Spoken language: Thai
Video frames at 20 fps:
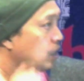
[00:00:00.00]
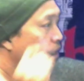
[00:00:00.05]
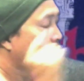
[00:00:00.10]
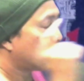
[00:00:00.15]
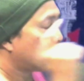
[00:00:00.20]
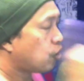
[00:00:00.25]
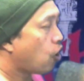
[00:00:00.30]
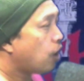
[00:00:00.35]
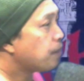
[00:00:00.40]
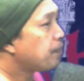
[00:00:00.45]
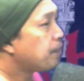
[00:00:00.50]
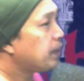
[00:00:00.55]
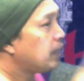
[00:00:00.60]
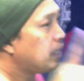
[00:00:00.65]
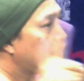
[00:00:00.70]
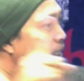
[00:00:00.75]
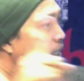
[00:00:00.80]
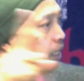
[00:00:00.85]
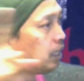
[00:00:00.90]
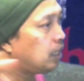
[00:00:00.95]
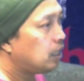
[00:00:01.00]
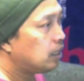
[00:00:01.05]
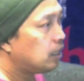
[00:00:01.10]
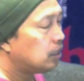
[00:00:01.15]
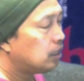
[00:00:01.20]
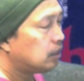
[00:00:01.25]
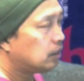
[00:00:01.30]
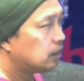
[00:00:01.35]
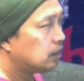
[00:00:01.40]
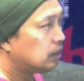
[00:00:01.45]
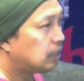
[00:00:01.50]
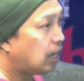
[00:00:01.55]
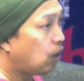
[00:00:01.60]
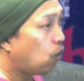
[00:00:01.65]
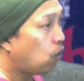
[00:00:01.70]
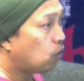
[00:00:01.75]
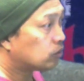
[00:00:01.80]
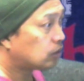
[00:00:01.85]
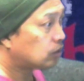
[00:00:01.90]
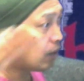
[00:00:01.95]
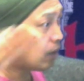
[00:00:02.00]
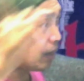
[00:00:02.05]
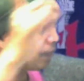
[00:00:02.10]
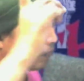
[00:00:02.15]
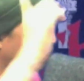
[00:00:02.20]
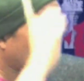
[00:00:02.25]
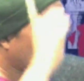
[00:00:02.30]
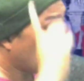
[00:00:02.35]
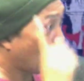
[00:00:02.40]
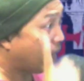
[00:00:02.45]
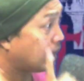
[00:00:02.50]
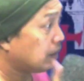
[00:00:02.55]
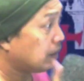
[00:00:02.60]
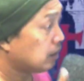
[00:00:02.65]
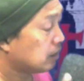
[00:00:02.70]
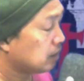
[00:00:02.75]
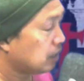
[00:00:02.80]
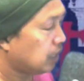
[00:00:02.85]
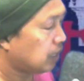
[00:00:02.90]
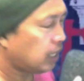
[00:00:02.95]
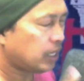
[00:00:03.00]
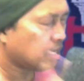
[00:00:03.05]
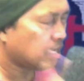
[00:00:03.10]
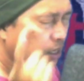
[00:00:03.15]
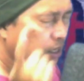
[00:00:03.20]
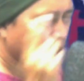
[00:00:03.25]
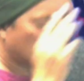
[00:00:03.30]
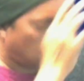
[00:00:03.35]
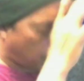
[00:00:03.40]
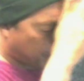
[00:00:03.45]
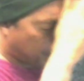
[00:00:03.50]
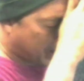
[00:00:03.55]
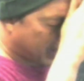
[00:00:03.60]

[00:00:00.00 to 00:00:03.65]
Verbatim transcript: ร้อยปีนรกเท่ากับหนึ่งวัน เอ้ยขออภั